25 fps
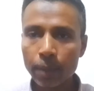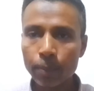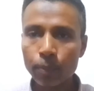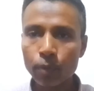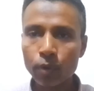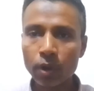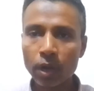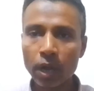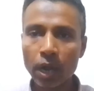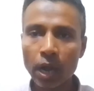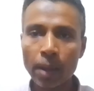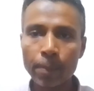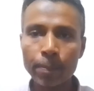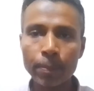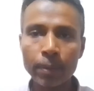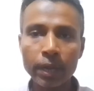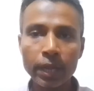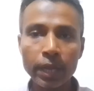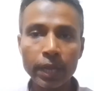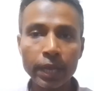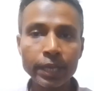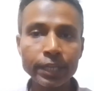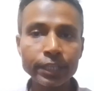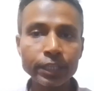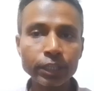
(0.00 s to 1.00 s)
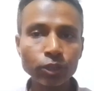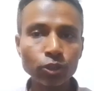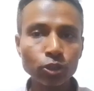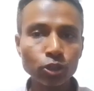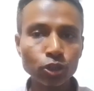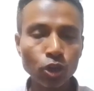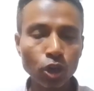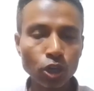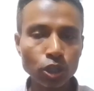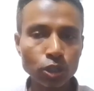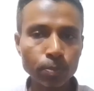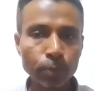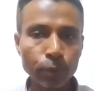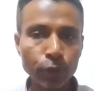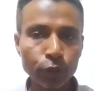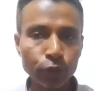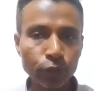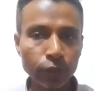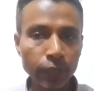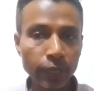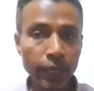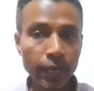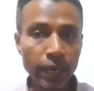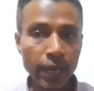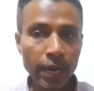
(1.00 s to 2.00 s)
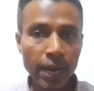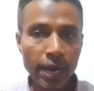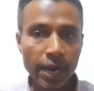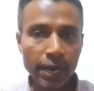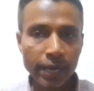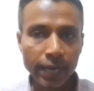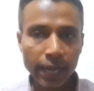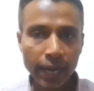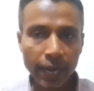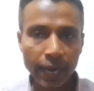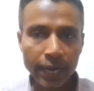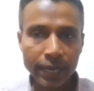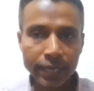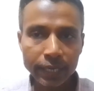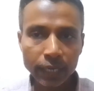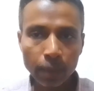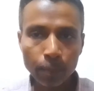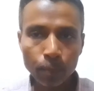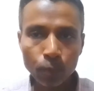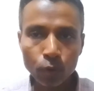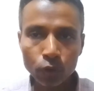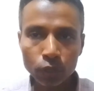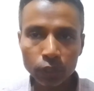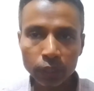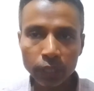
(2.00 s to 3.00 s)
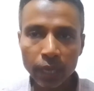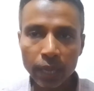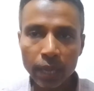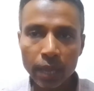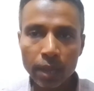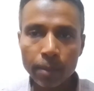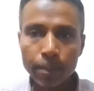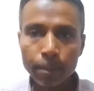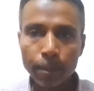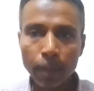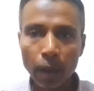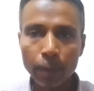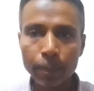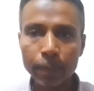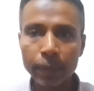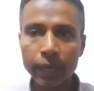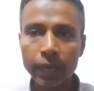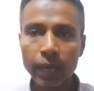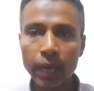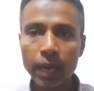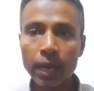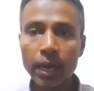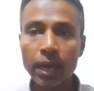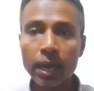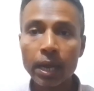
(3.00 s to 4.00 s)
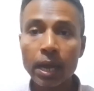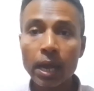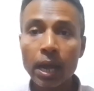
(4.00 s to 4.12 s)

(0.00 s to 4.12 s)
এবং আপনি এই জাতীয় শর্টস ভিডিও থেকে টাকা ইনকাম করতে পারবেন না